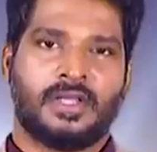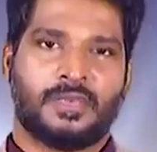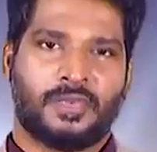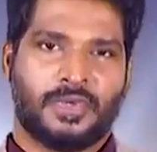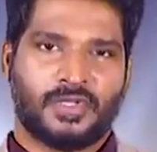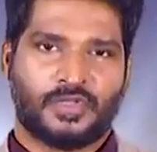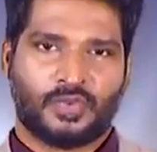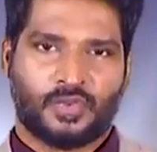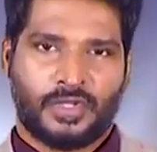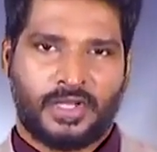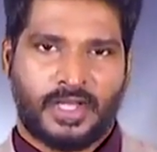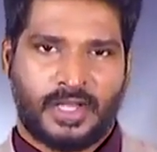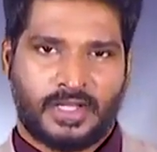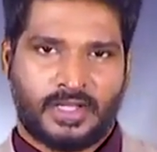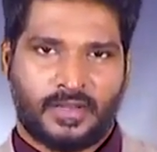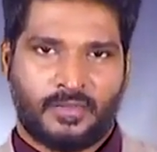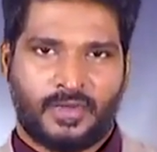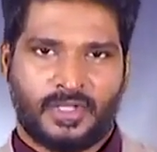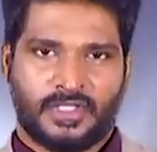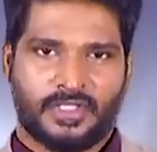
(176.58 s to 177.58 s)
இப்போ சூரியன்
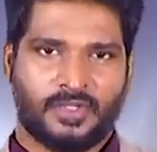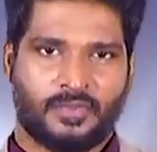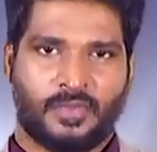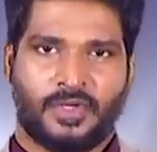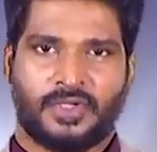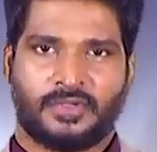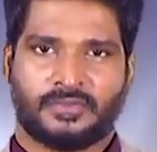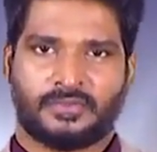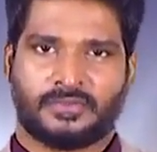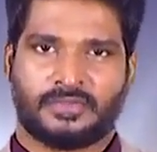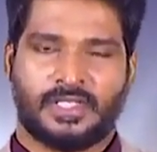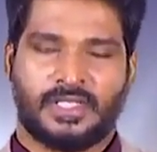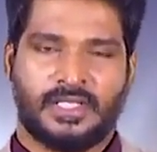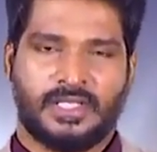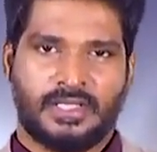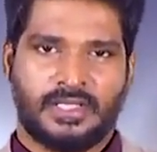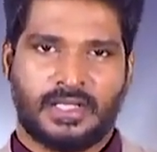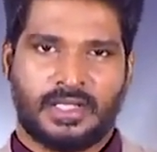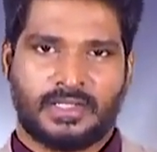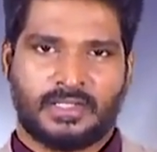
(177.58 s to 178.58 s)
எட்டாம் இடத்துக்கு போயிடும்
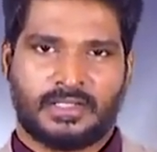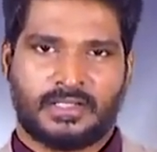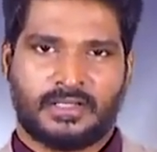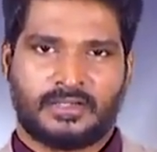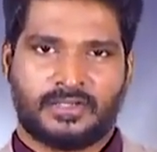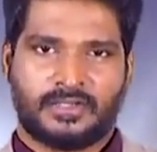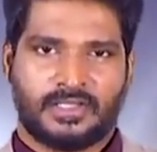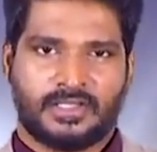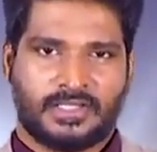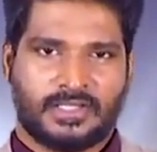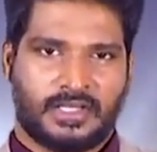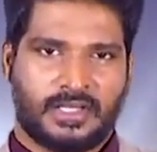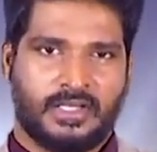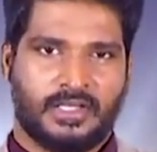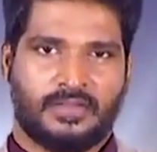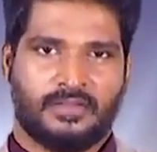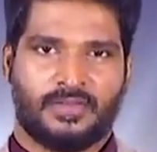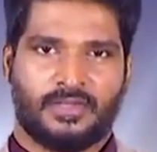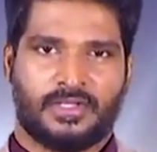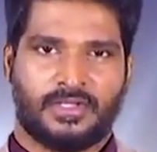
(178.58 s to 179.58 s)
இந்த இடத்துலலாம் சில
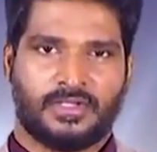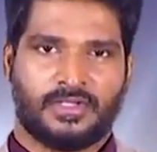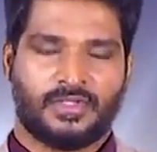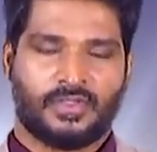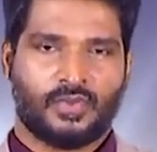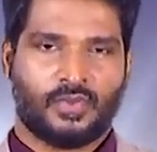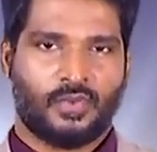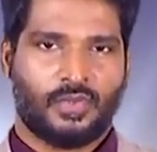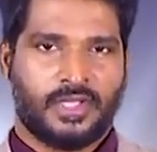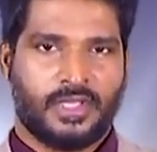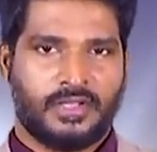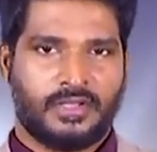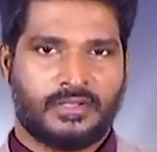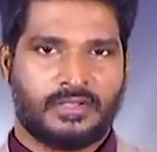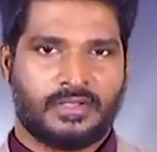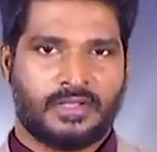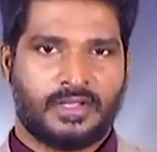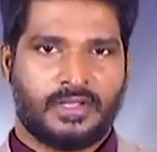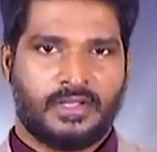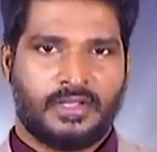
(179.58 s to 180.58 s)
சிக்கல்கள் வருது சூரியன்
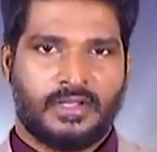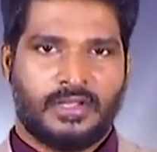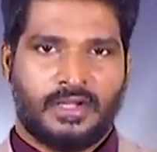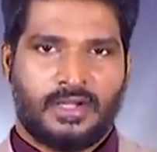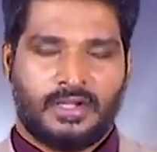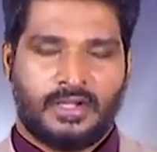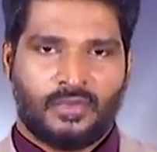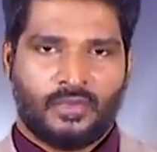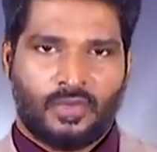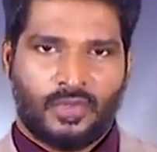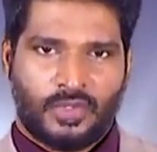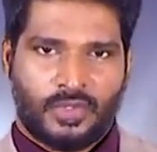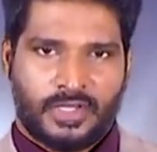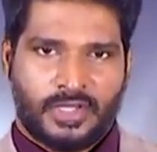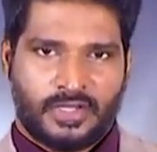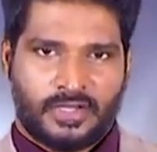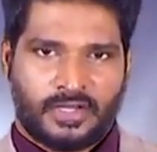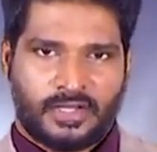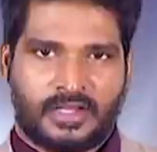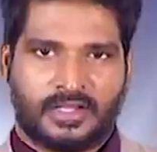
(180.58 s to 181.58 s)

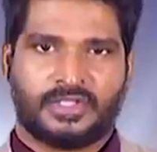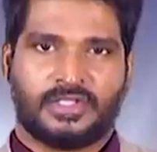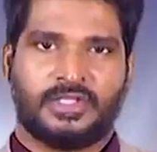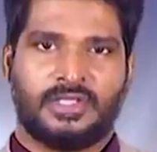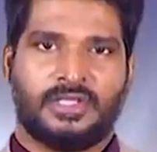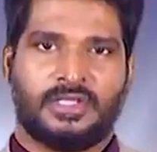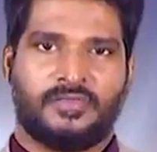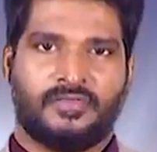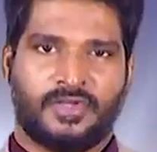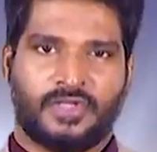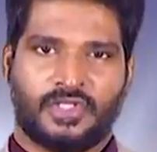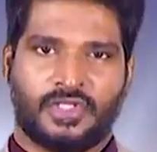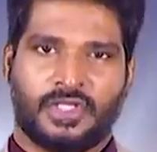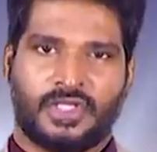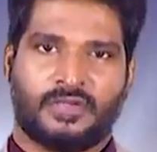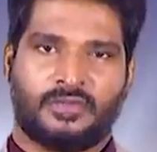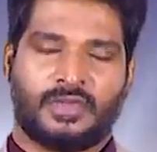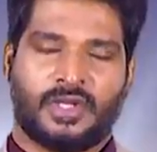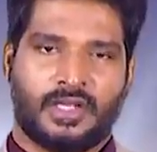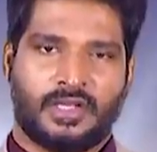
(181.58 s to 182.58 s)
உங்களுடைய ராசி
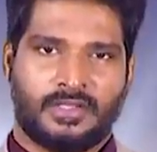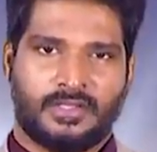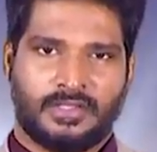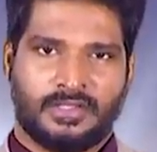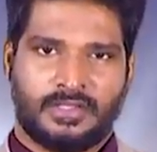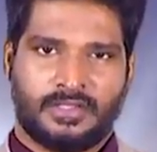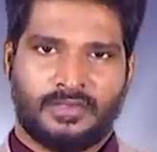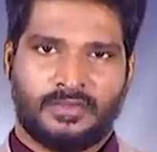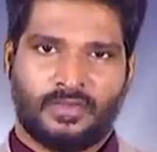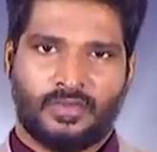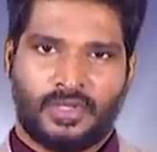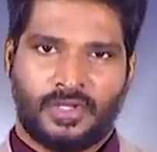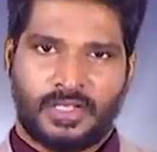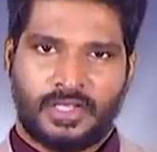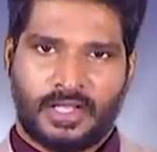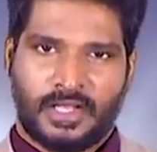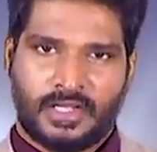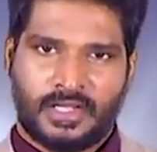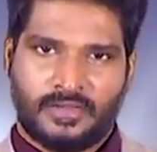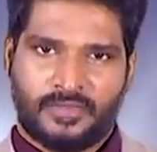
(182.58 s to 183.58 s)
விருச்சிகம் அல்லது
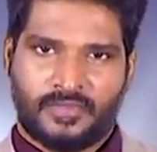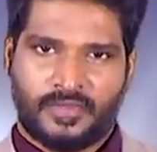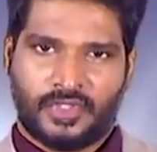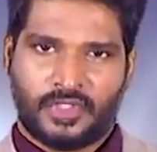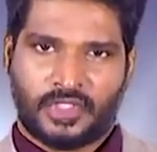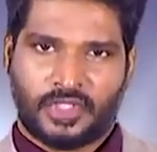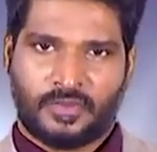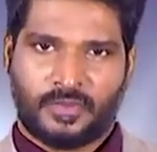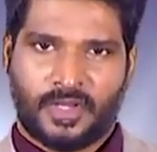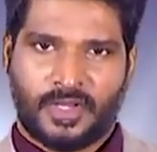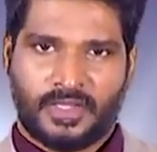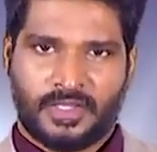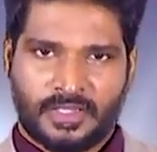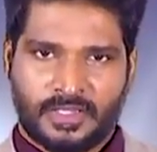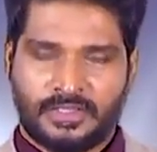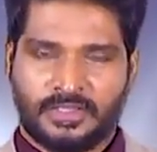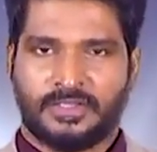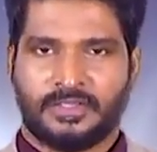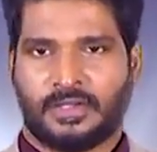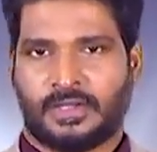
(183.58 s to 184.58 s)
உங்களுடைய லக்னம் விருச்சிகமாக
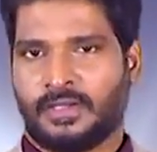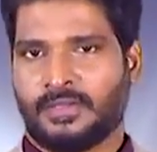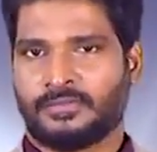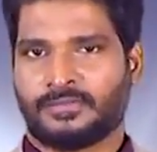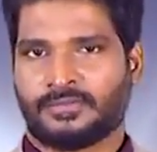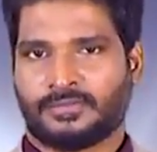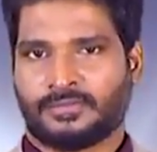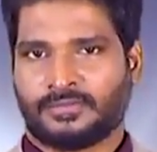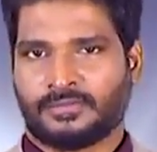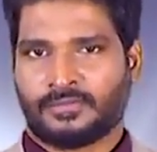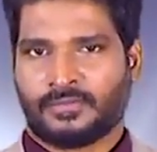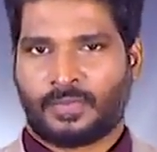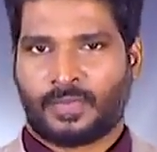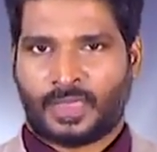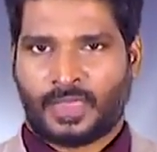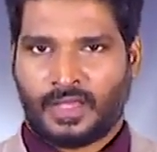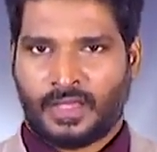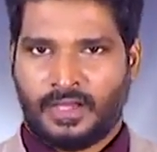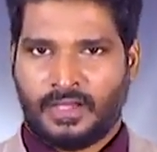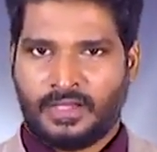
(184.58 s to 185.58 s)
இருந்ததுன்னா
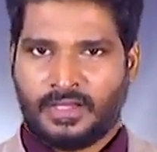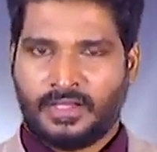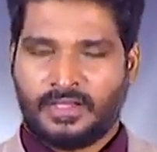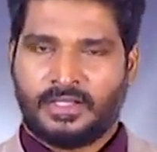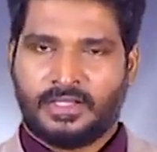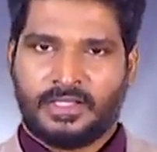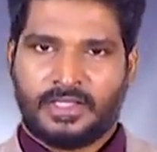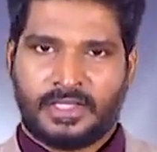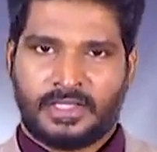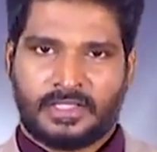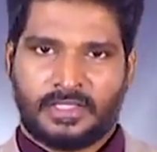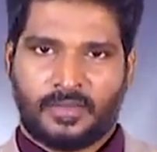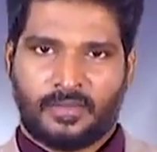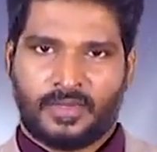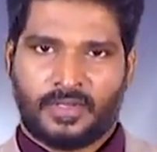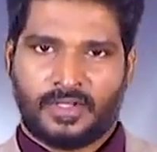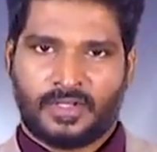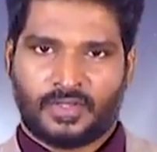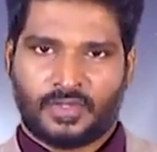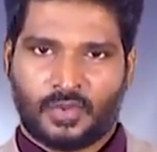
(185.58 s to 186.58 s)
அங்கேருந்து அது எட்டாம்
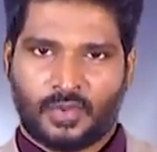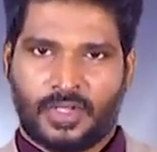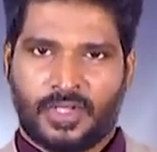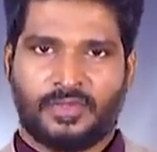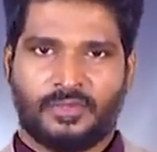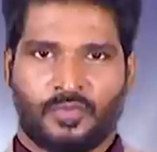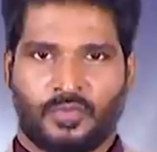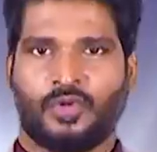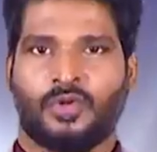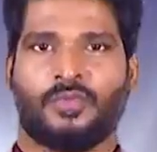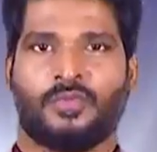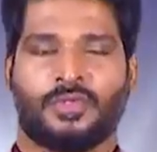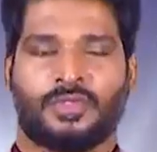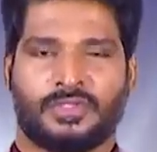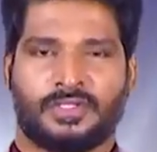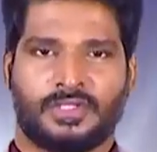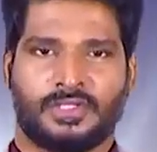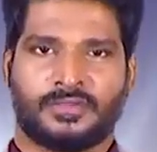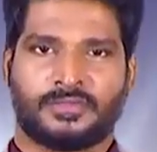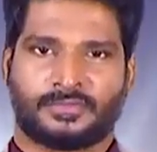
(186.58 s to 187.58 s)
இடத்துல சூரியன்
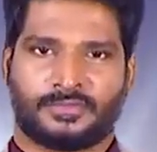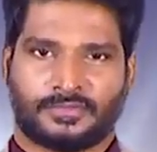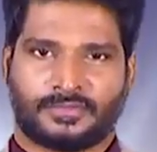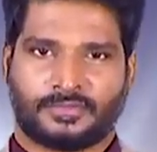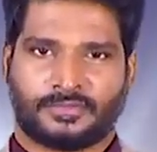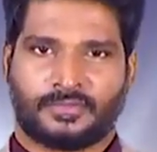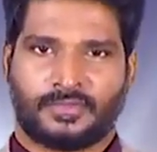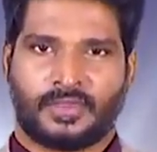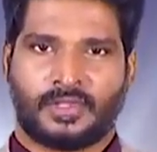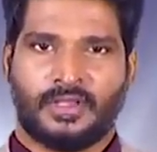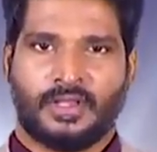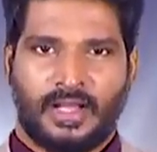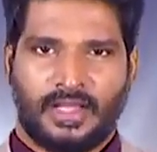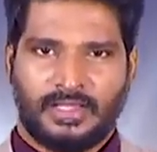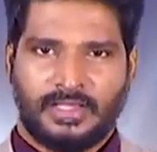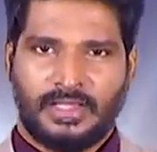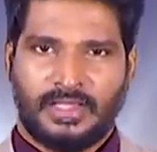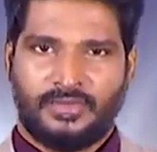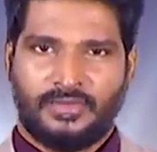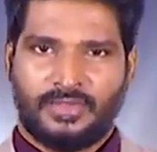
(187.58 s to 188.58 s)
போகும்பொழுது
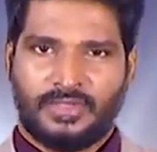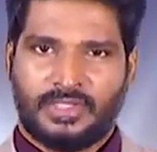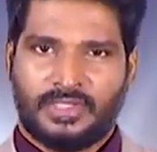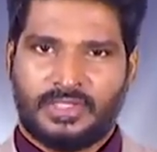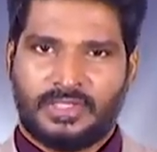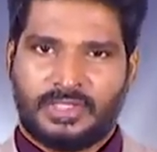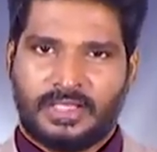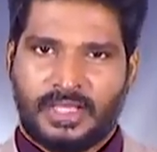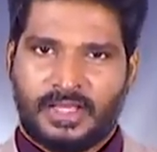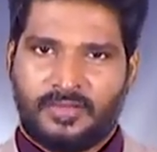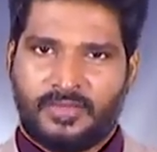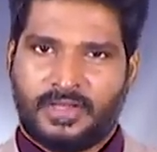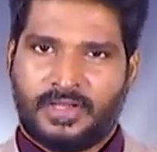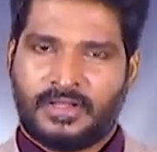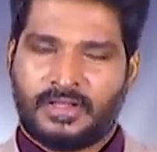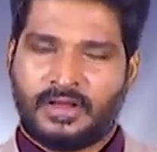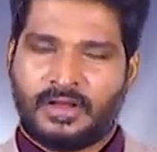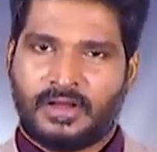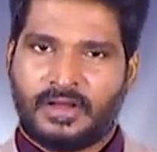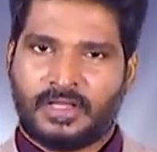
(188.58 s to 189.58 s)
அதில் வந்து
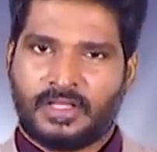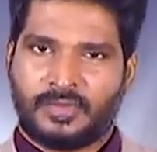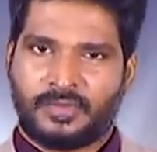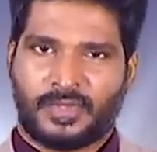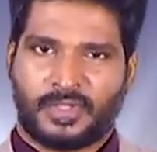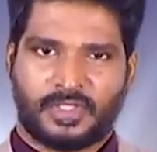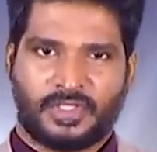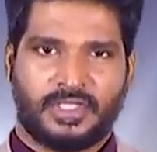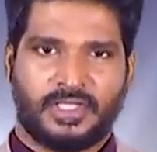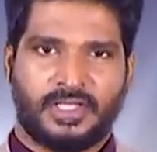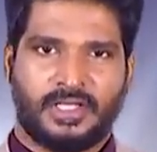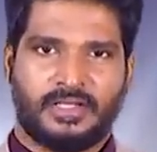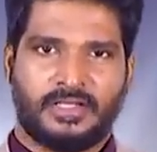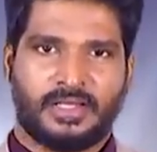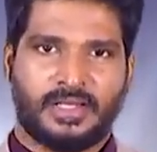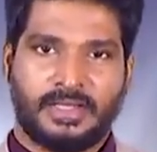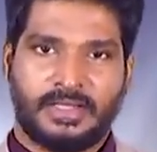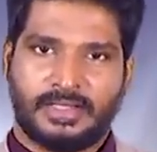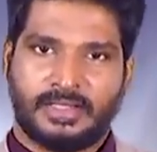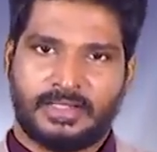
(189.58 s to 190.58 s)
தேவையில்லாத பிரச்சனைகள்
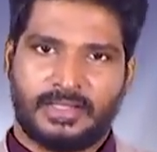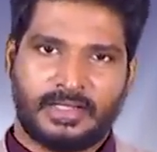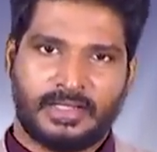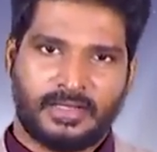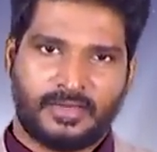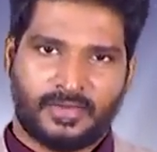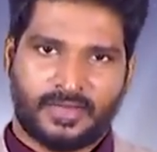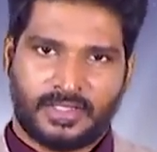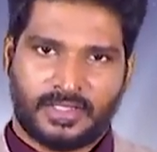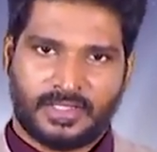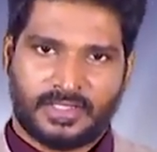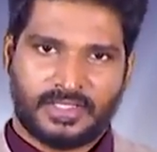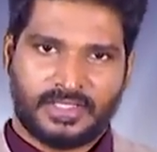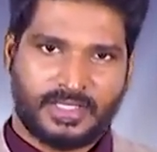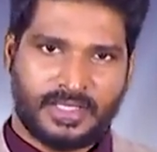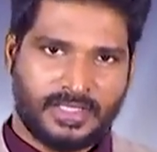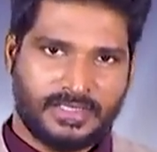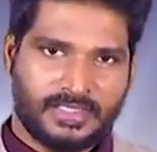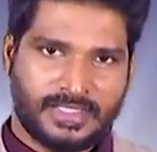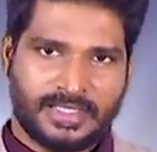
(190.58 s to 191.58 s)
கரியர் ரிலேட்டாக
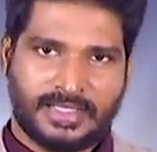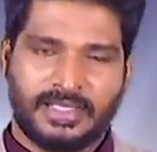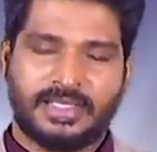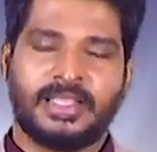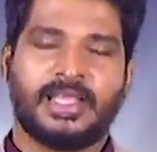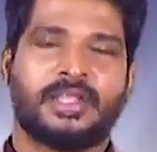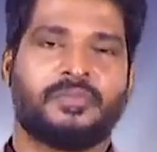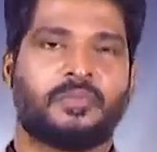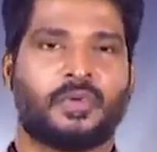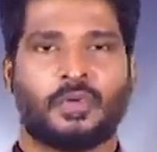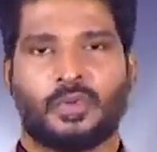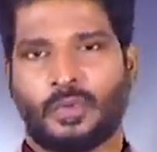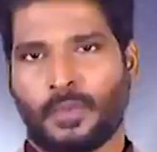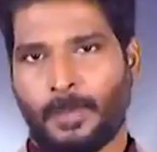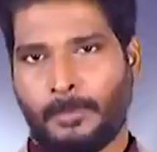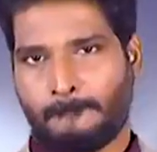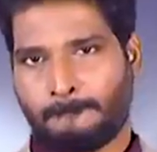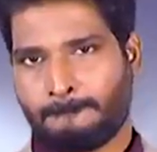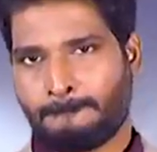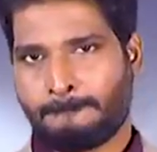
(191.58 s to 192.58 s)
வரத்துக்கு சான்ஸை கிரியேட்
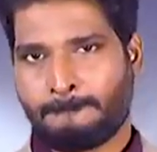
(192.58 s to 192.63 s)
பண்ணும்